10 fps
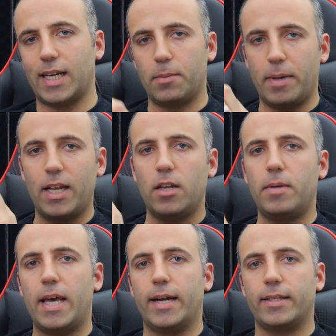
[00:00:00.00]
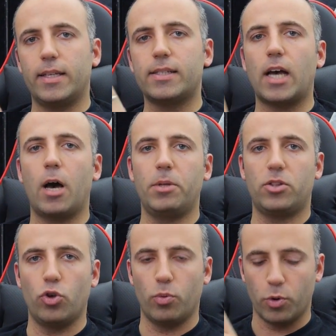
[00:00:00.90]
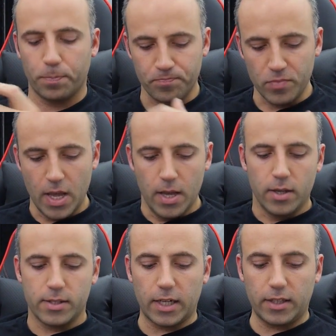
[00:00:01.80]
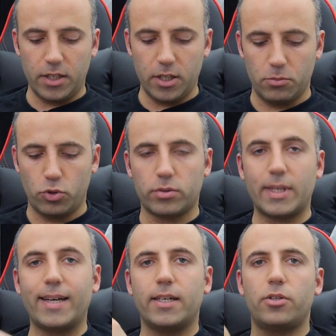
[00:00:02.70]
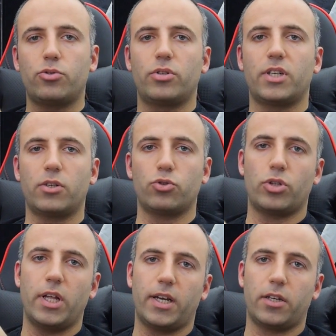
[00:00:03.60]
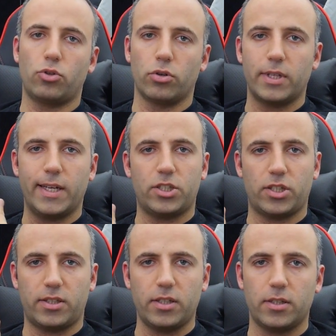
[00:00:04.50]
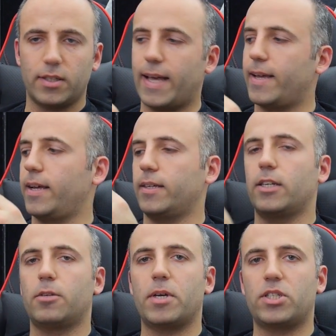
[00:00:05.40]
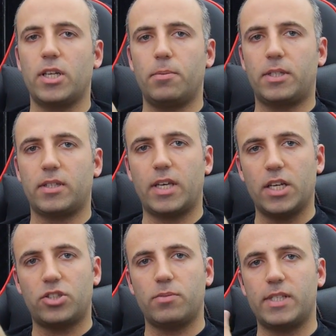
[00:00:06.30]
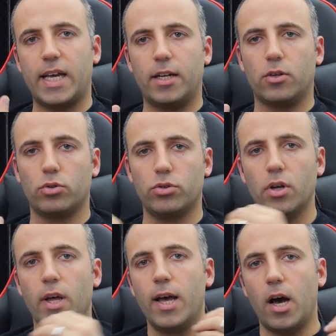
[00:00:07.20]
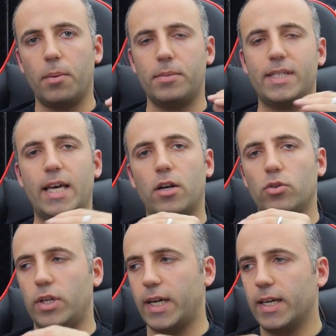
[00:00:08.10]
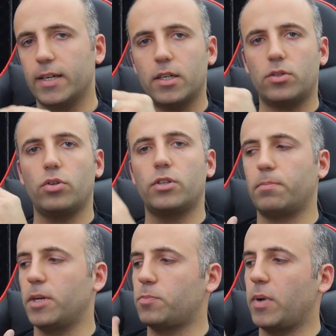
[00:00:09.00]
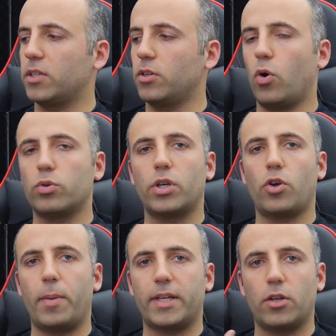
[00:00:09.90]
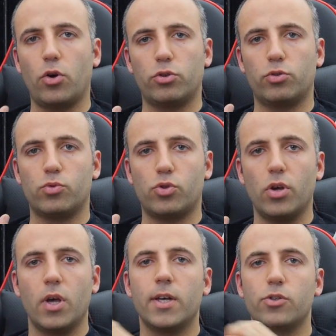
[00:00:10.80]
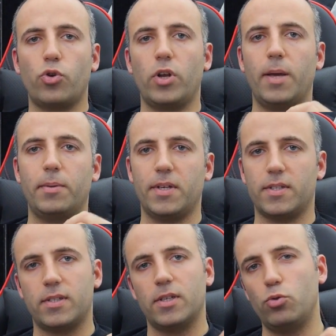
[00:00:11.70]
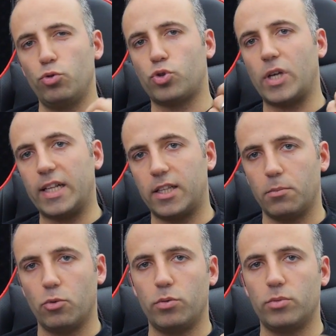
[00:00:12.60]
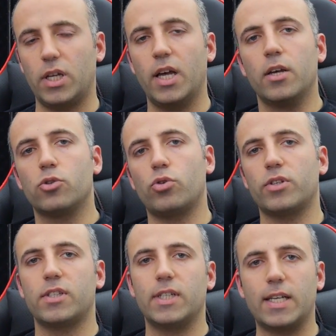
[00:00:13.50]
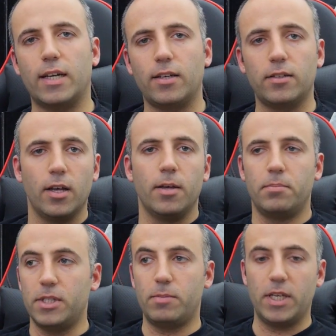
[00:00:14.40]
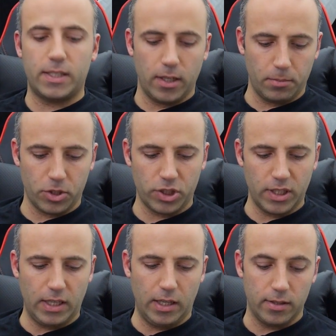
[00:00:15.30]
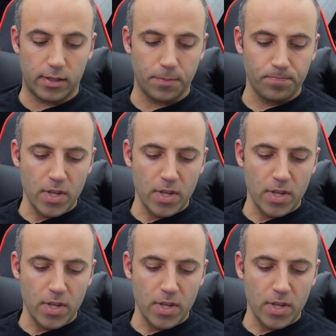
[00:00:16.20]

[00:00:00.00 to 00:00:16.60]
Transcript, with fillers: Hani belli bir yerde de sabitliyor bu. Zaten 24'ten 40, 43'lere 44'lere çıktık. E, yani 45'leri bir tık geçtiğimiz yerler oldu. Ama biz genel olarak 44-45 bandı orta göbekte gördüğümüzü söyleyebiliriz. 3 saatlik bölümünde sonrasında zaten biz bilgisayarın başında değildik.